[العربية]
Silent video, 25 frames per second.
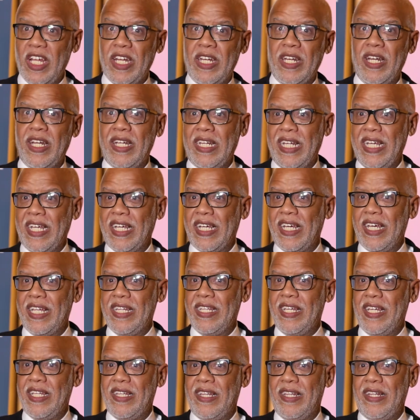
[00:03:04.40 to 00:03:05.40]
ان
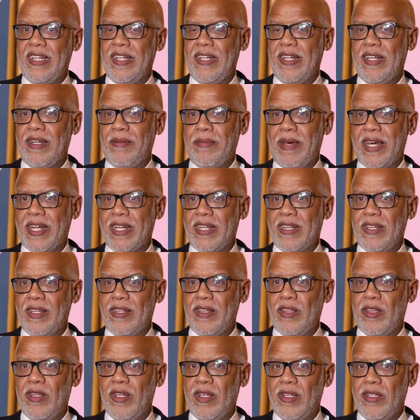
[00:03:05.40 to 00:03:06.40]
انعقاد هذا المعرض
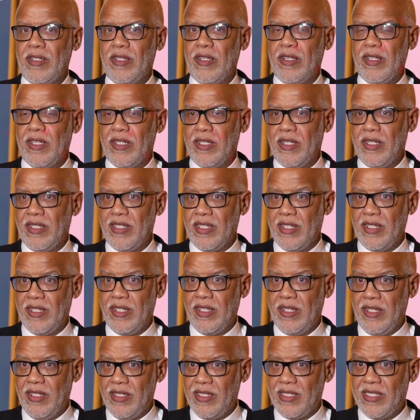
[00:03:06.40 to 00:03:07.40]

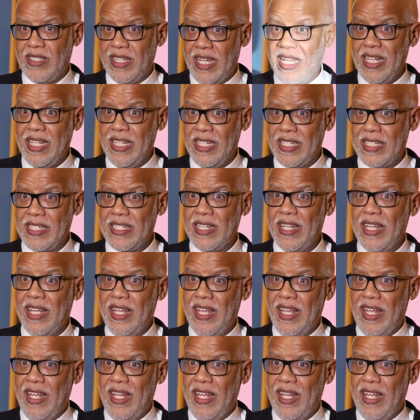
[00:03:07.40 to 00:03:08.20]
آه، آه، السادس